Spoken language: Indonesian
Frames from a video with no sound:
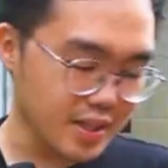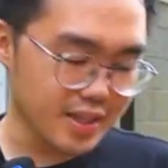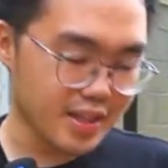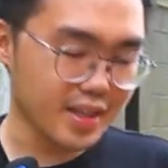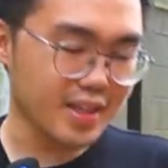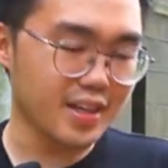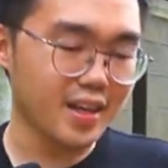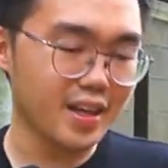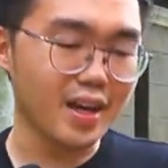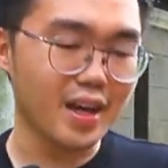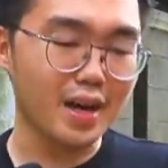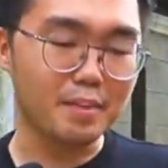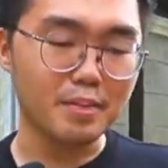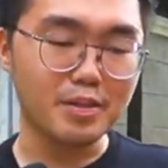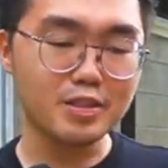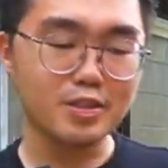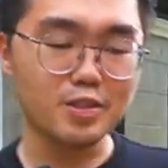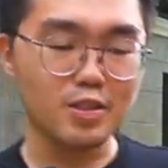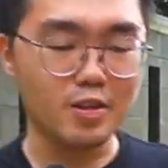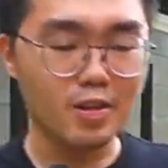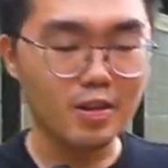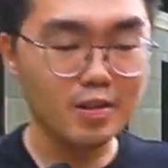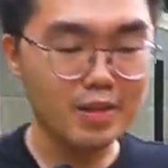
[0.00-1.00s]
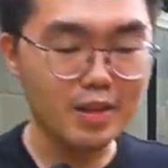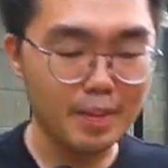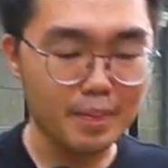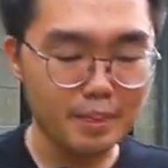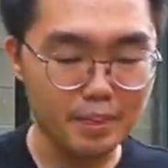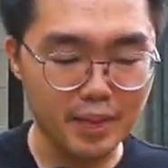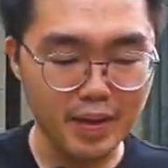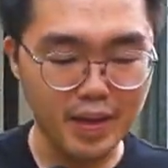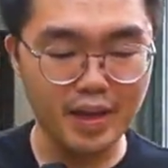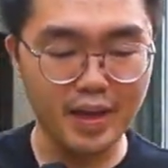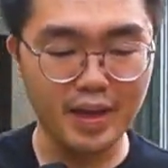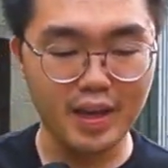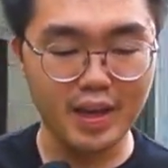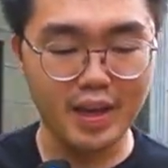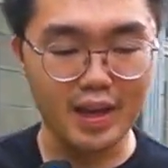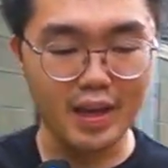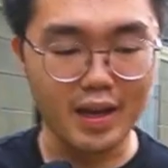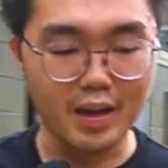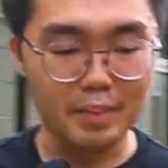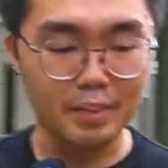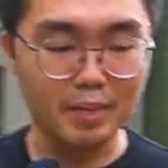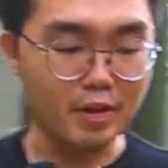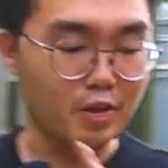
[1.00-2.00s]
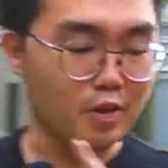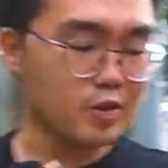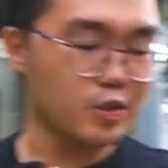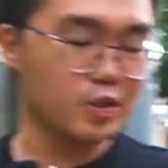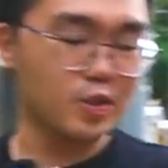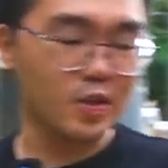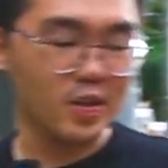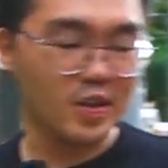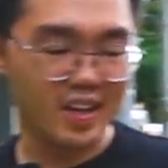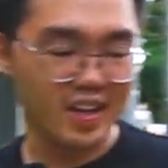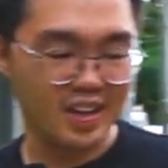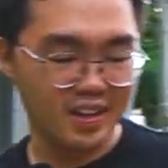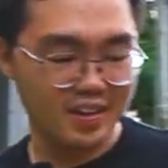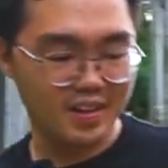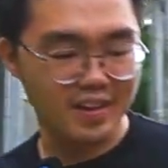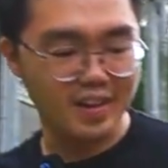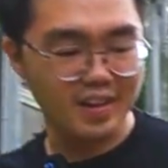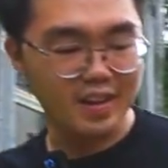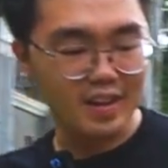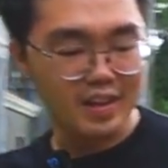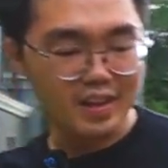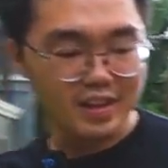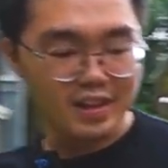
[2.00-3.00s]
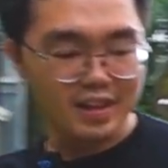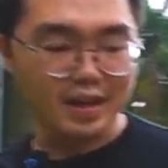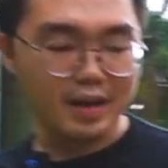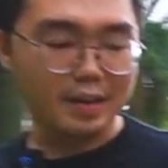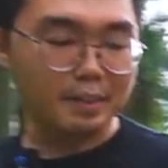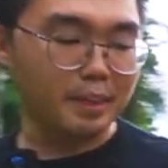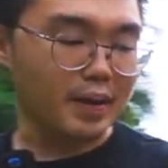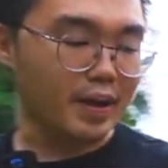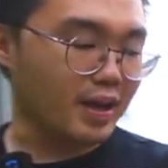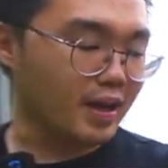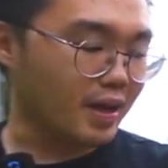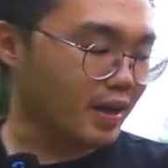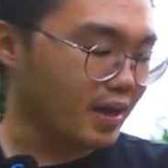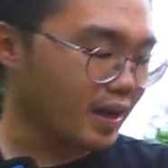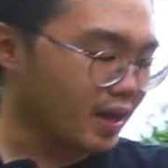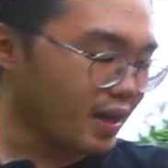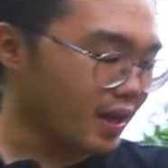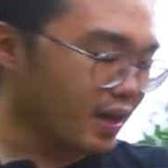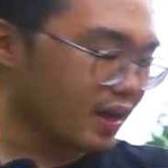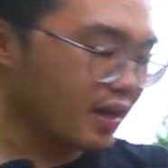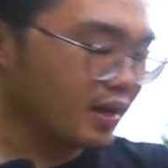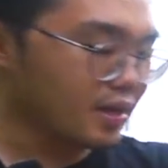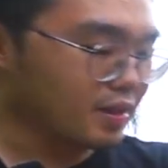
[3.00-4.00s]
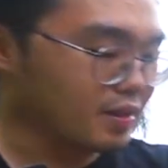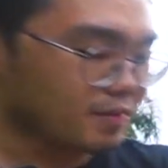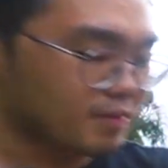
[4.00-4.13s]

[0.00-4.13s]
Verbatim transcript: jadi nggak mencolok tapi menonjol gitu nah peleknya